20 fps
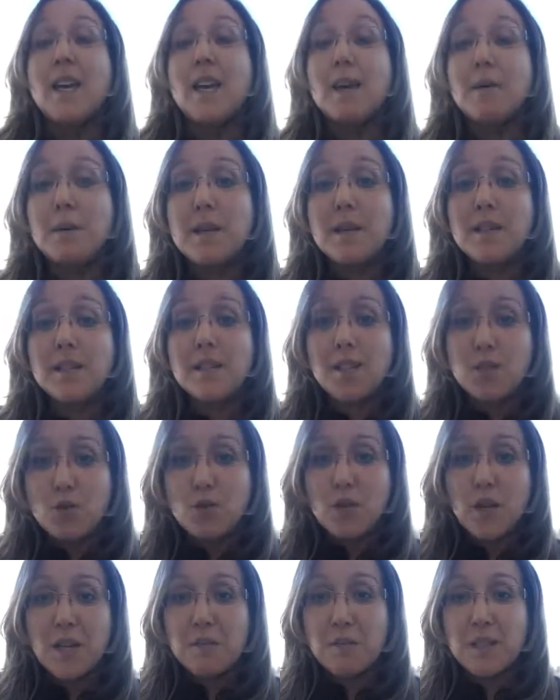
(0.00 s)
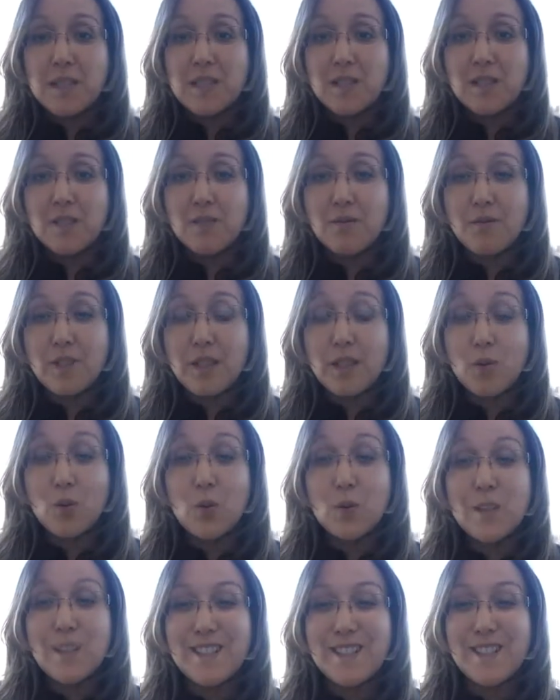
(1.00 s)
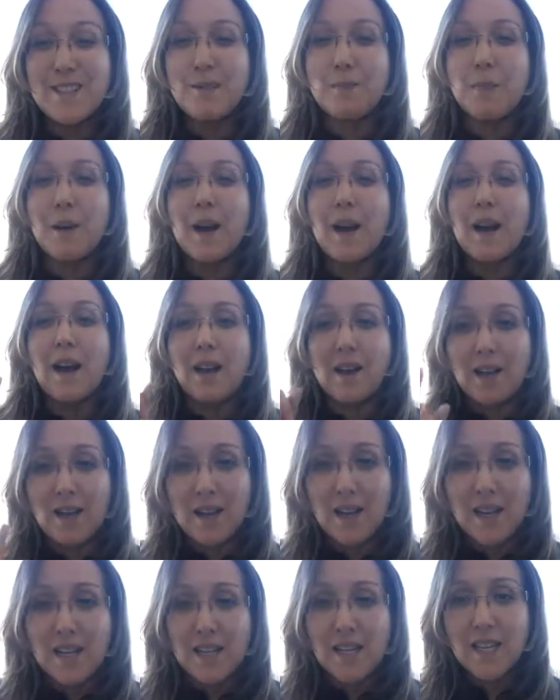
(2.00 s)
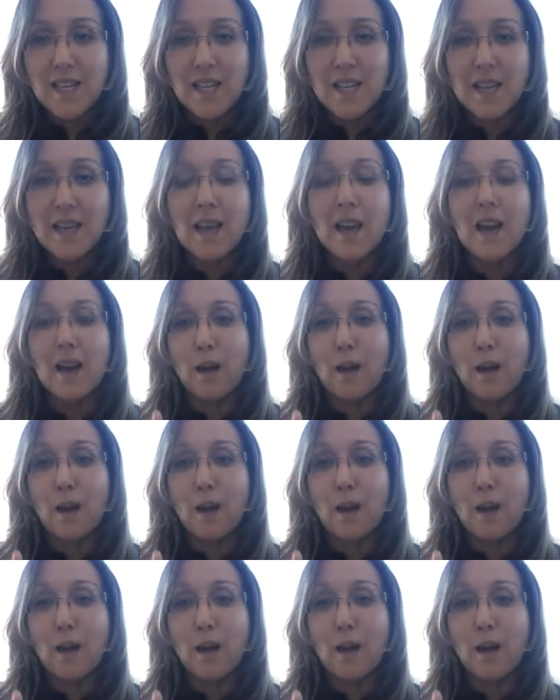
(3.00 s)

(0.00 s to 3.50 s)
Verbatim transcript: Eh bien, si tu as aimé cette vidéo, n'hésite pas à la liker,